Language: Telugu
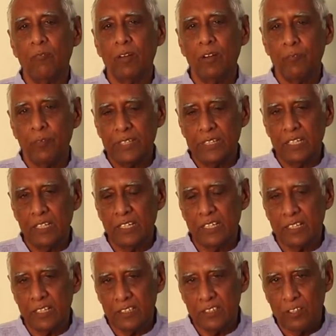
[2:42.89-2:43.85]
మనం పెద్దల
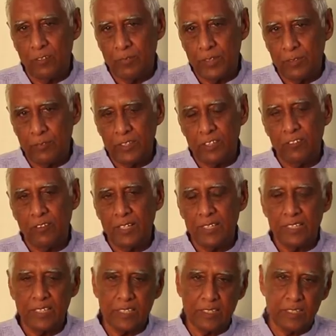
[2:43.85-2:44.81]
దగ్గరికి వెళ్తాం పెద్ద పెద్ద
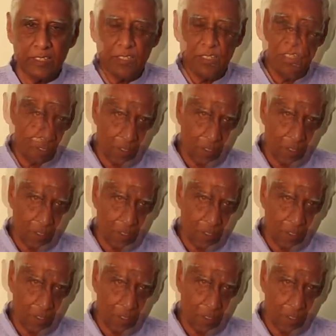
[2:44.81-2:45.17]
వాళ్ళ దగ్గరికి